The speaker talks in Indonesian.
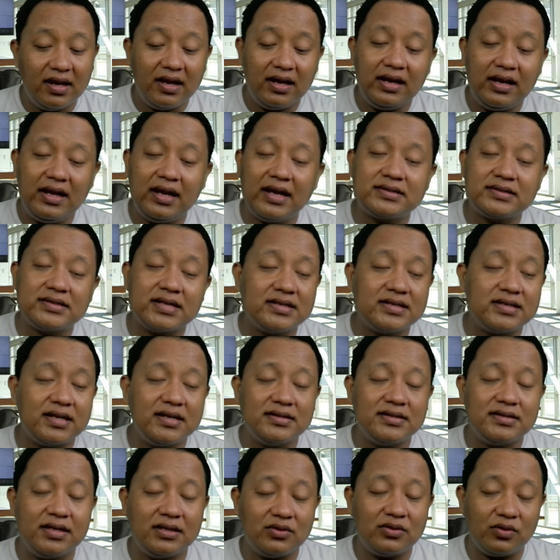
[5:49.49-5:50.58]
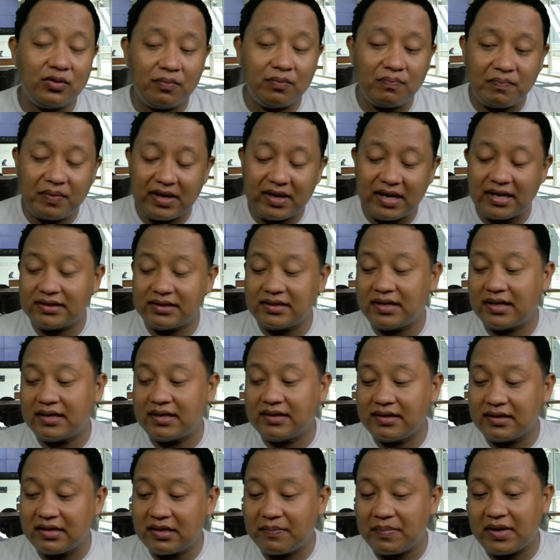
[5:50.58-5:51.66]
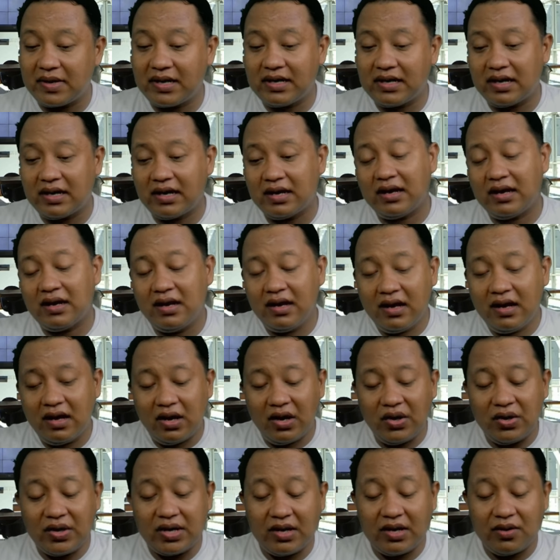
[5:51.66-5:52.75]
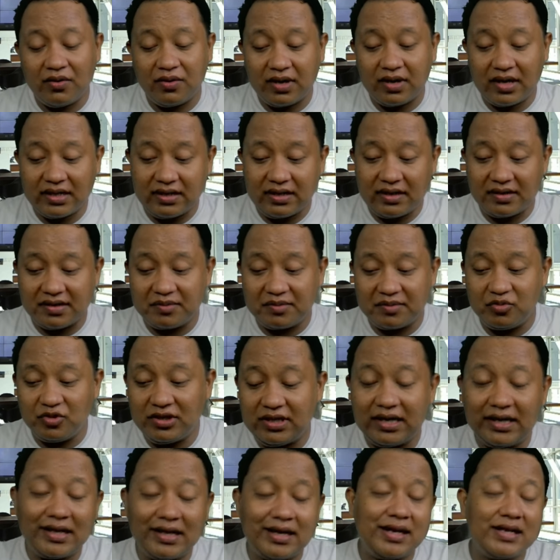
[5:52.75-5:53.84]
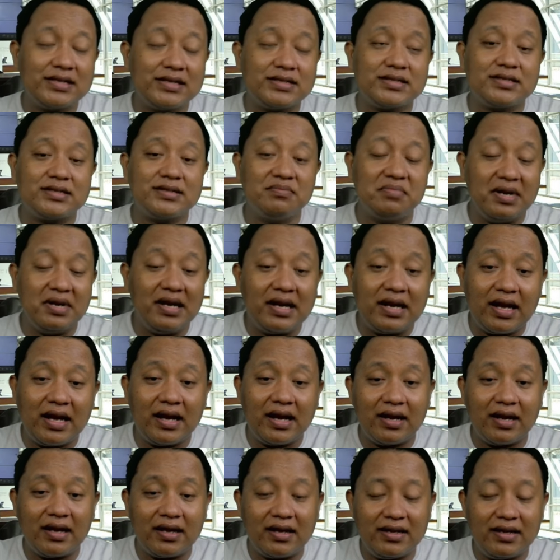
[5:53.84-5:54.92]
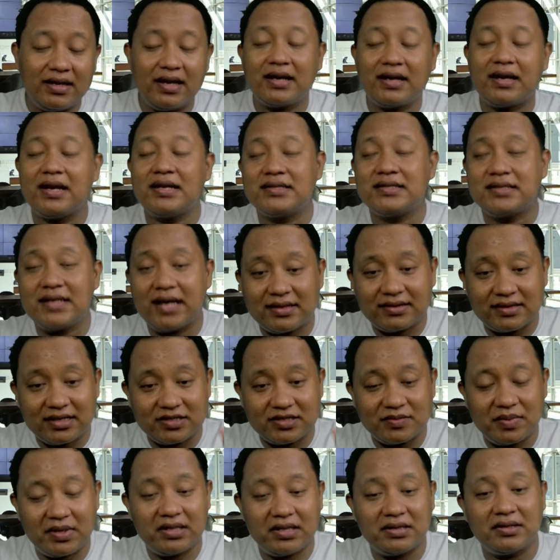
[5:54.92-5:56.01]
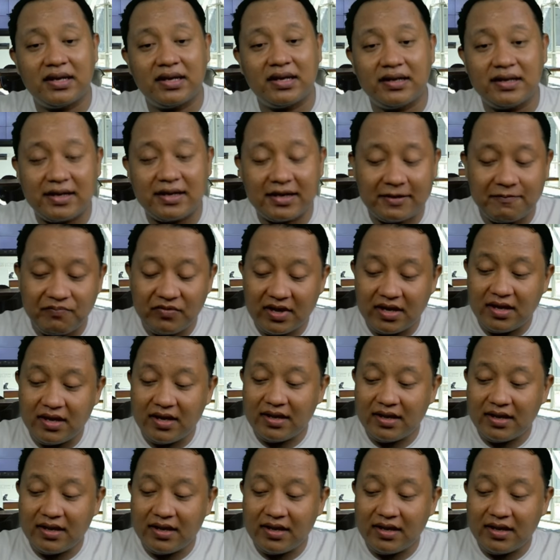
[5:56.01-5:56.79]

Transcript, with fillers: Lihat saja di situ perhatiannya kepada orang-orang yang kemudian kelas menengah, ya kelas ke atas begitu kan ya.